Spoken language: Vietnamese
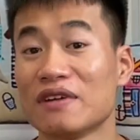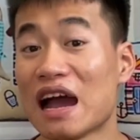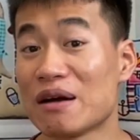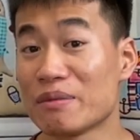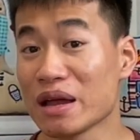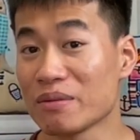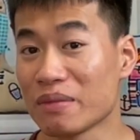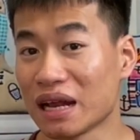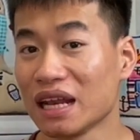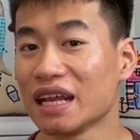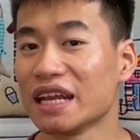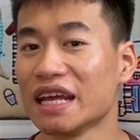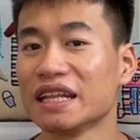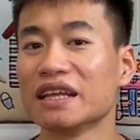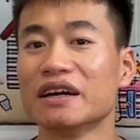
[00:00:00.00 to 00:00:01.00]
Và may mắn là
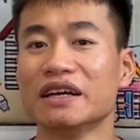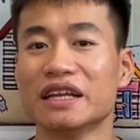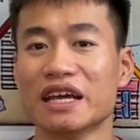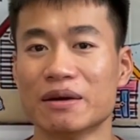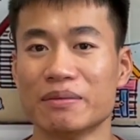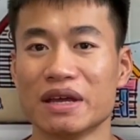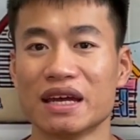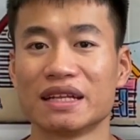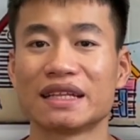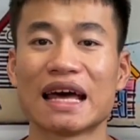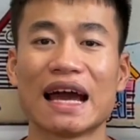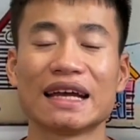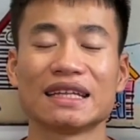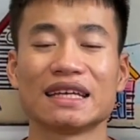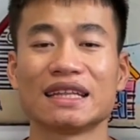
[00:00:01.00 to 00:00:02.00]
đến thời điểm hiện
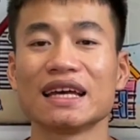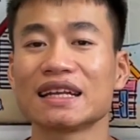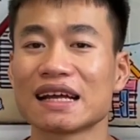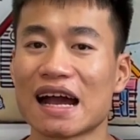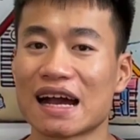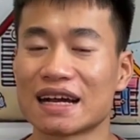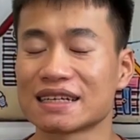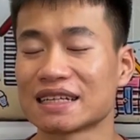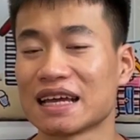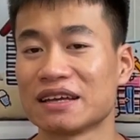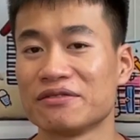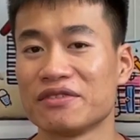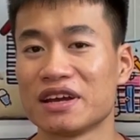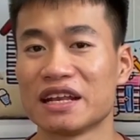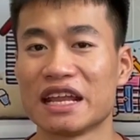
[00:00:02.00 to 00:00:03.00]
tại thì tất cả các
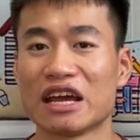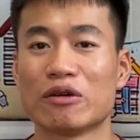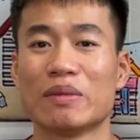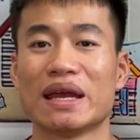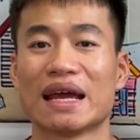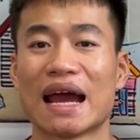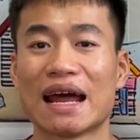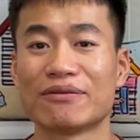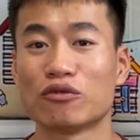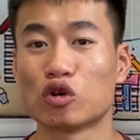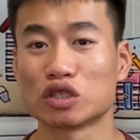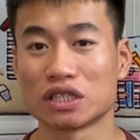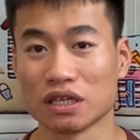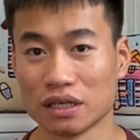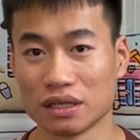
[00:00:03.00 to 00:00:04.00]
thành viên đều bình an
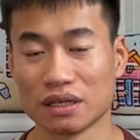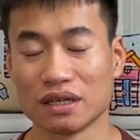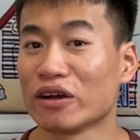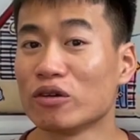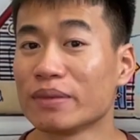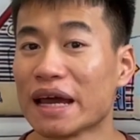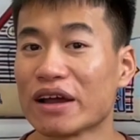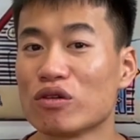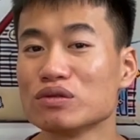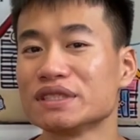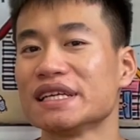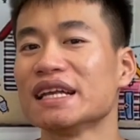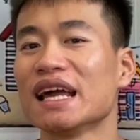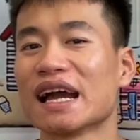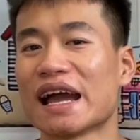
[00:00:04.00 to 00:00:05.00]
vô sự Ngày hôm nay cũng
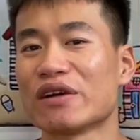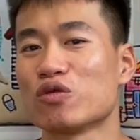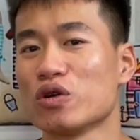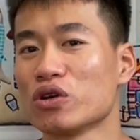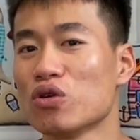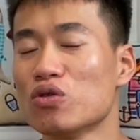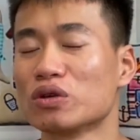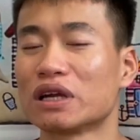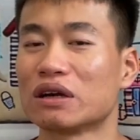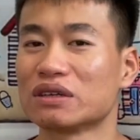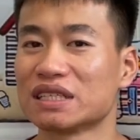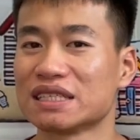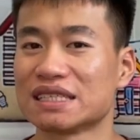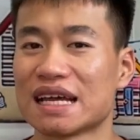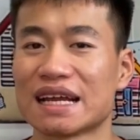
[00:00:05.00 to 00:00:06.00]
chính là ngày cuối cùng trong
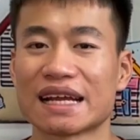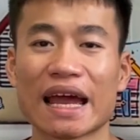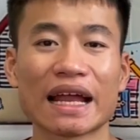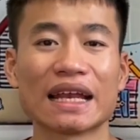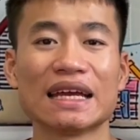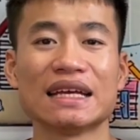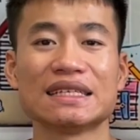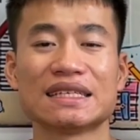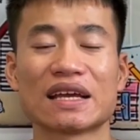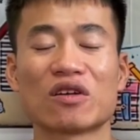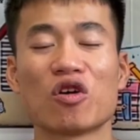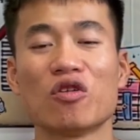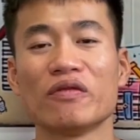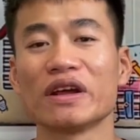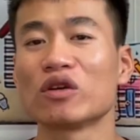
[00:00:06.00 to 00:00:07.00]
cái thời gian cách ly dịch
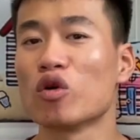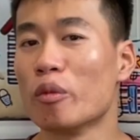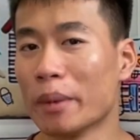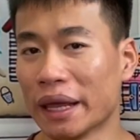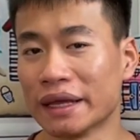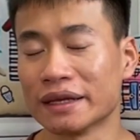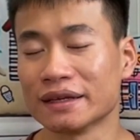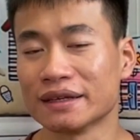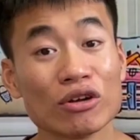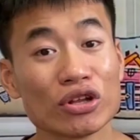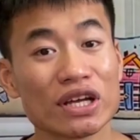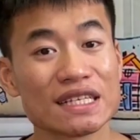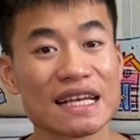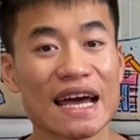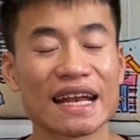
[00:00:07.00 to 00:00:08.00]
Covid của mình Trong
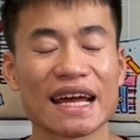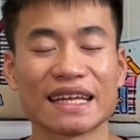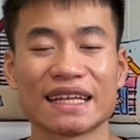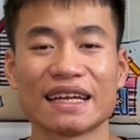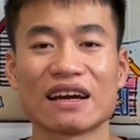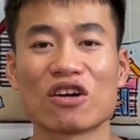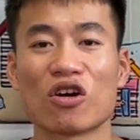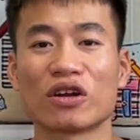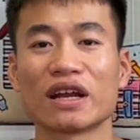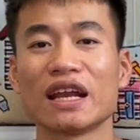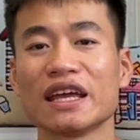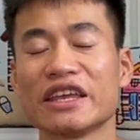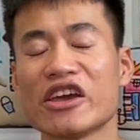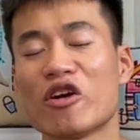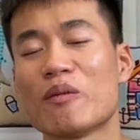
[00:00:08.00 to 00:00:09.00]
thời gian này thì đã có rất
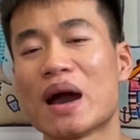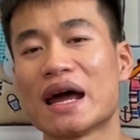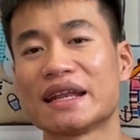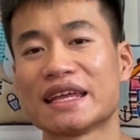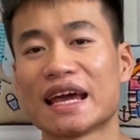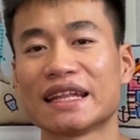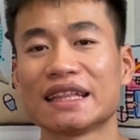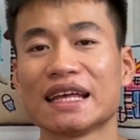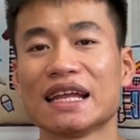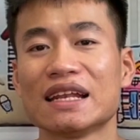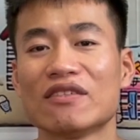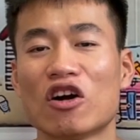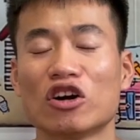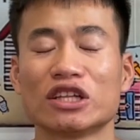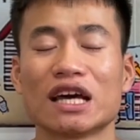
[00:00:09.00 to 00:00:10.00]
là nhiều bạn nhắn
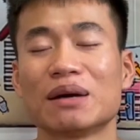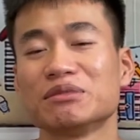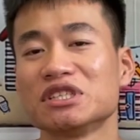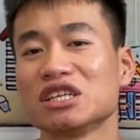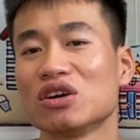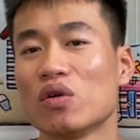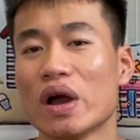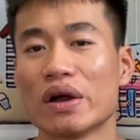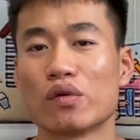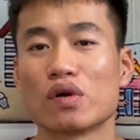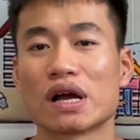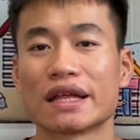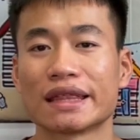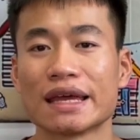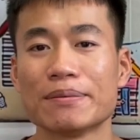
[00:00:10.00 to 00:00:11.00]
tin hỏi thăm sức khỏe
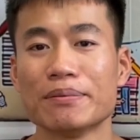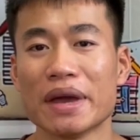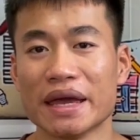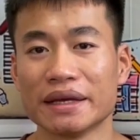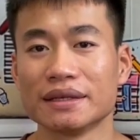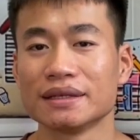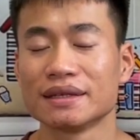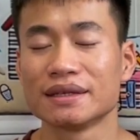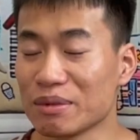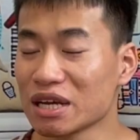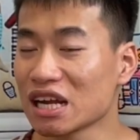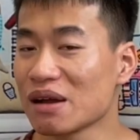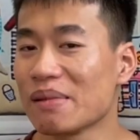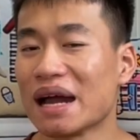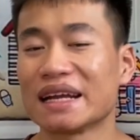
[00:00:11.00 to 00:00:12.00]
của cả team mình Cảm
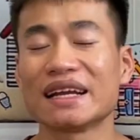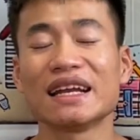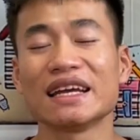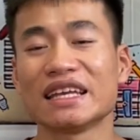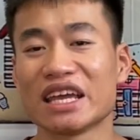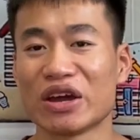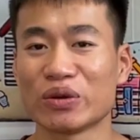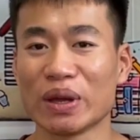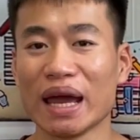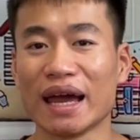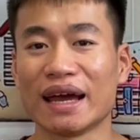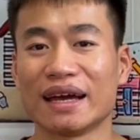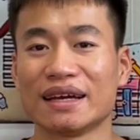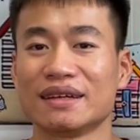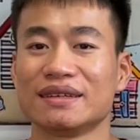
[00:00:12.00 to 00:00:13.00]
ơn các bạn rất là nhiều
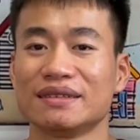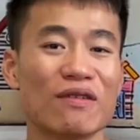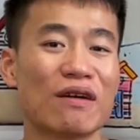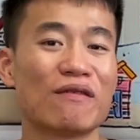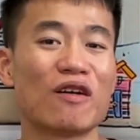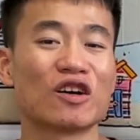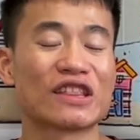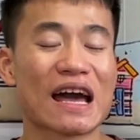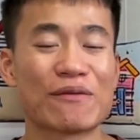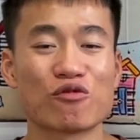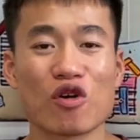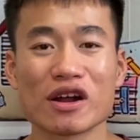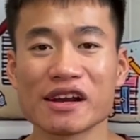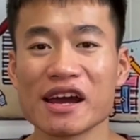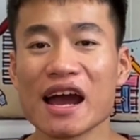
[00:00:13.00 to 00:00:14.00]
nha Không bỏ vào
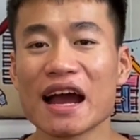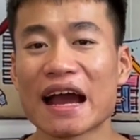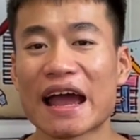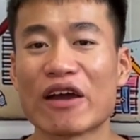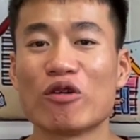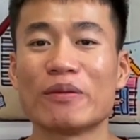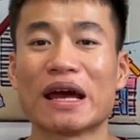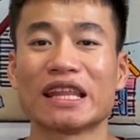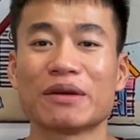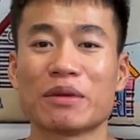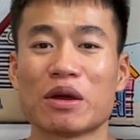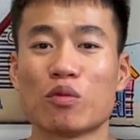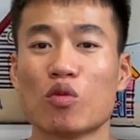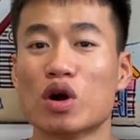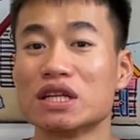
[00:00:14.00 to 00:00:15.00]
tạm Quốc nữa, ngày hôm nay thì
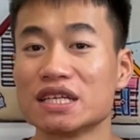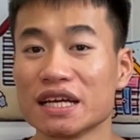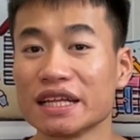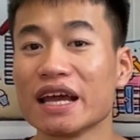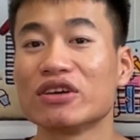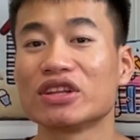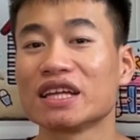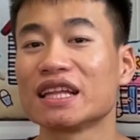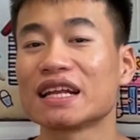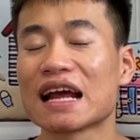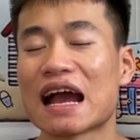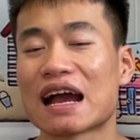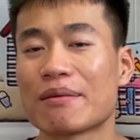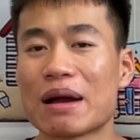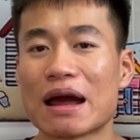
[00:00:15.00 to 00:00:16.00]
mình muốn giới thiệu tới tất
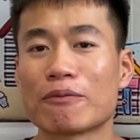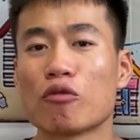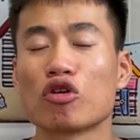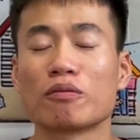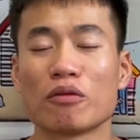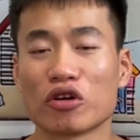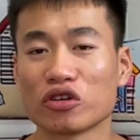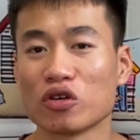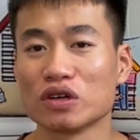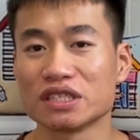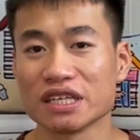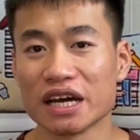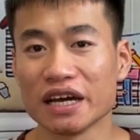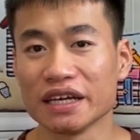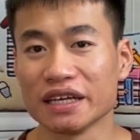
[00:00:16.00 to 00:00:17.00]
cả các bạn một món đồ
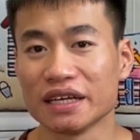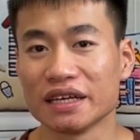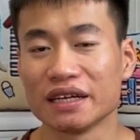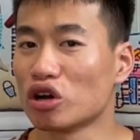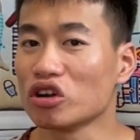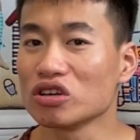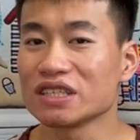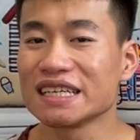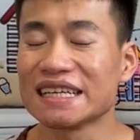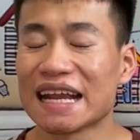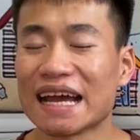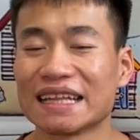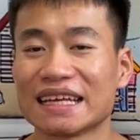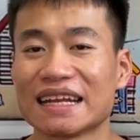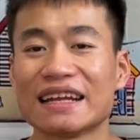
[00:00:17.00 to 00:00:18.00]
chơi Món đồ chơi
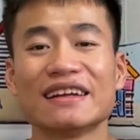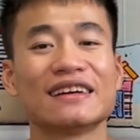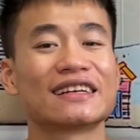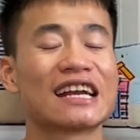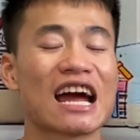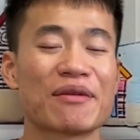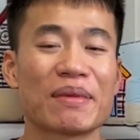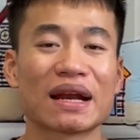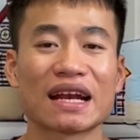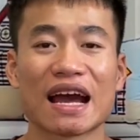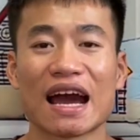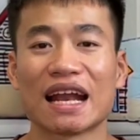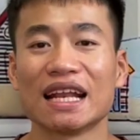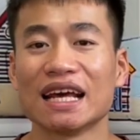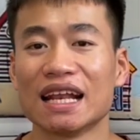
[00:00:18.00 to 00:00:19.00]
này thì đã được ra mắt
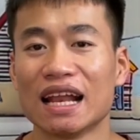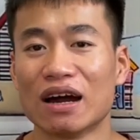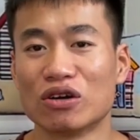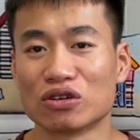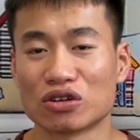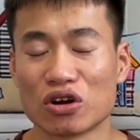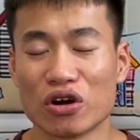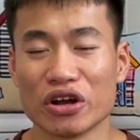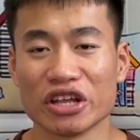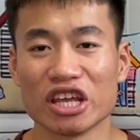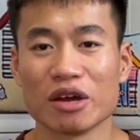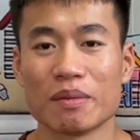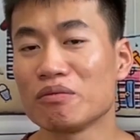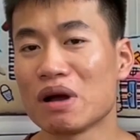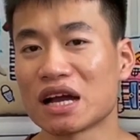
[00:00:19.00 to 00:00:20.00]
khá là lâu rồi
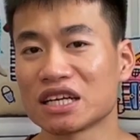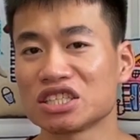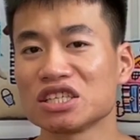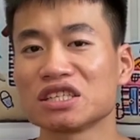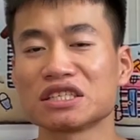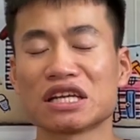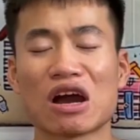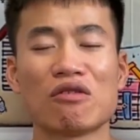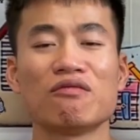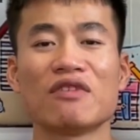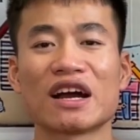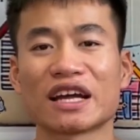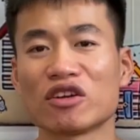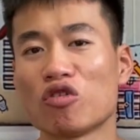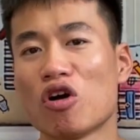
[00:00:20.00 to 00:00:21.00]
Nhưng mà cái sức
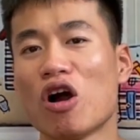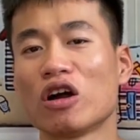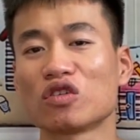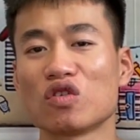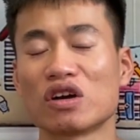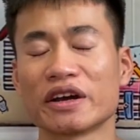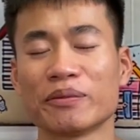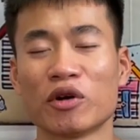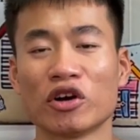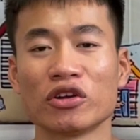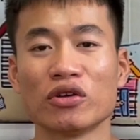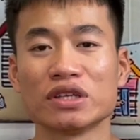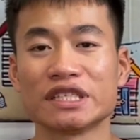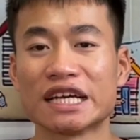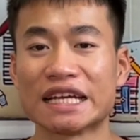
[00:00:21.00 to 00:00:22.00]
nóng và cái độ hot của cái
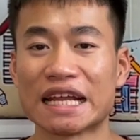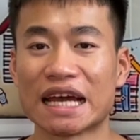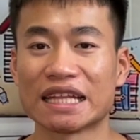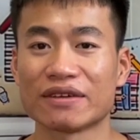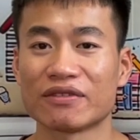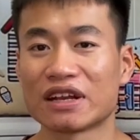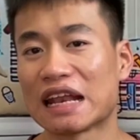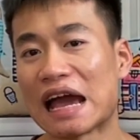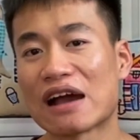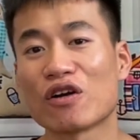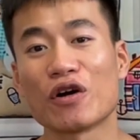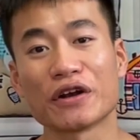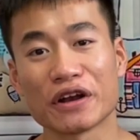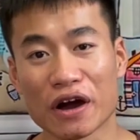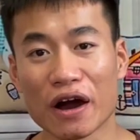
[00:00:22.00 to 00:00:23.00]
món đồ chơi này thì vẫn
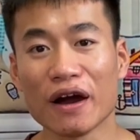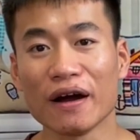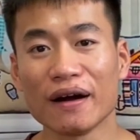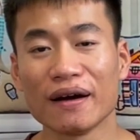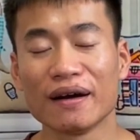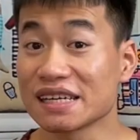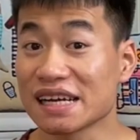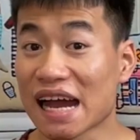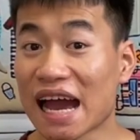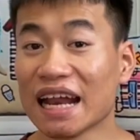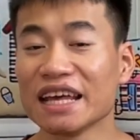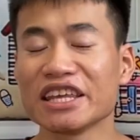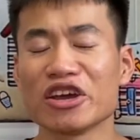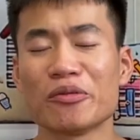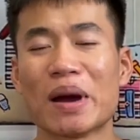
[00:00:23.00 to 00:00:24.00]
đang còn đó Được
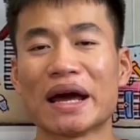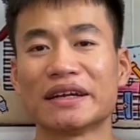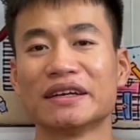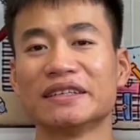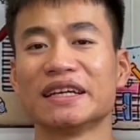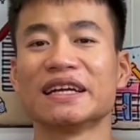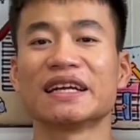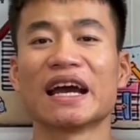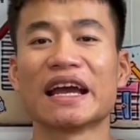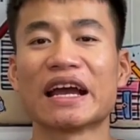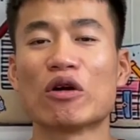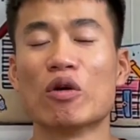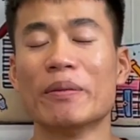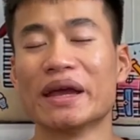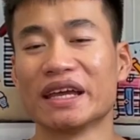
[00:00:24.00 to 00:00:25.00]
khá là nhiều bạn ở trên
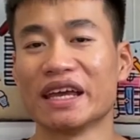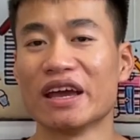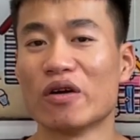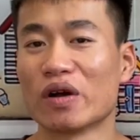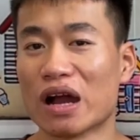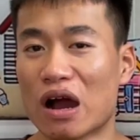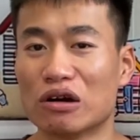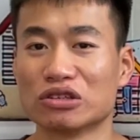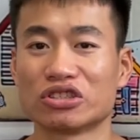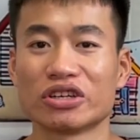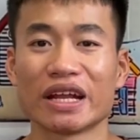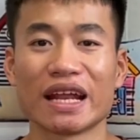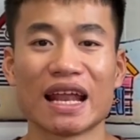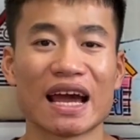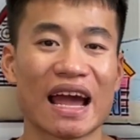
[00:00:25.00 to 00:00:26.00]
kênh của mình mình yêu
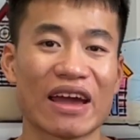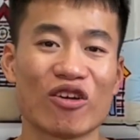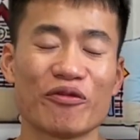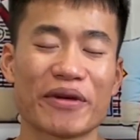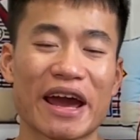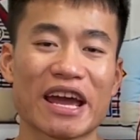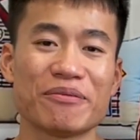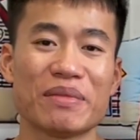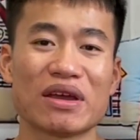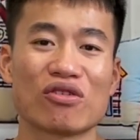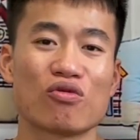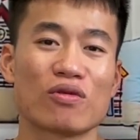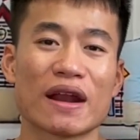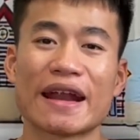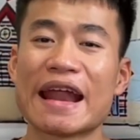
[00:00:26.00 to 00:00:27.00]
cầu cho nên là ngày hôm nay
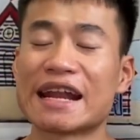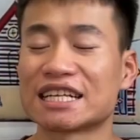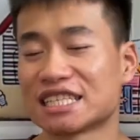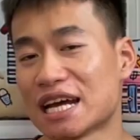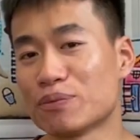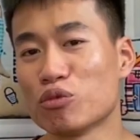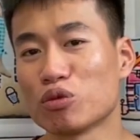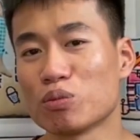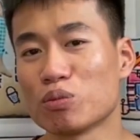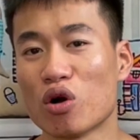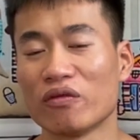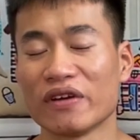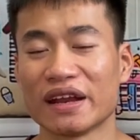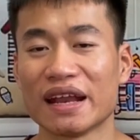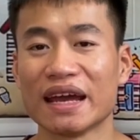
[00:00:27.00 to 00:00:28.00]
mình cũng đã đặt một
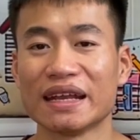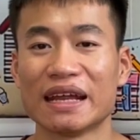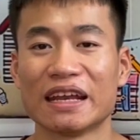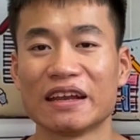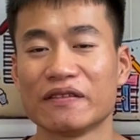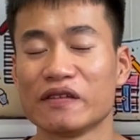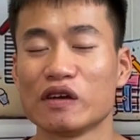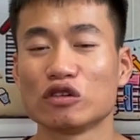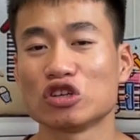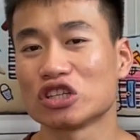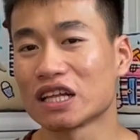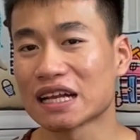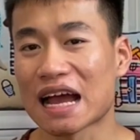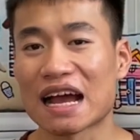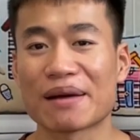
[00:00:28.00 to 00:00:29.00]
bộ về đây để
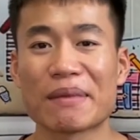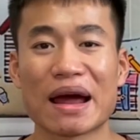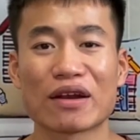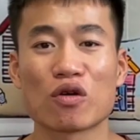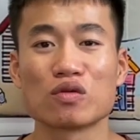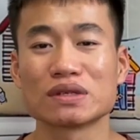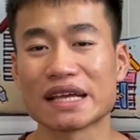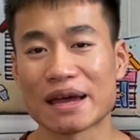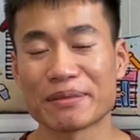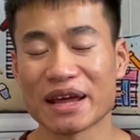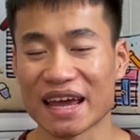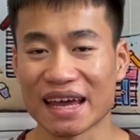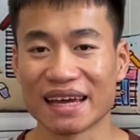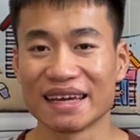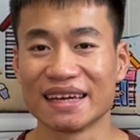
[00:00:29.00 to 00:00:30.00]
review cho tất cả các bạn cùng
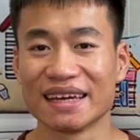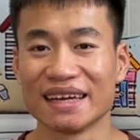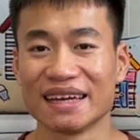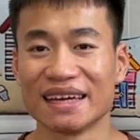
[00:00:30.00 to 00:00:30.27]
xem nè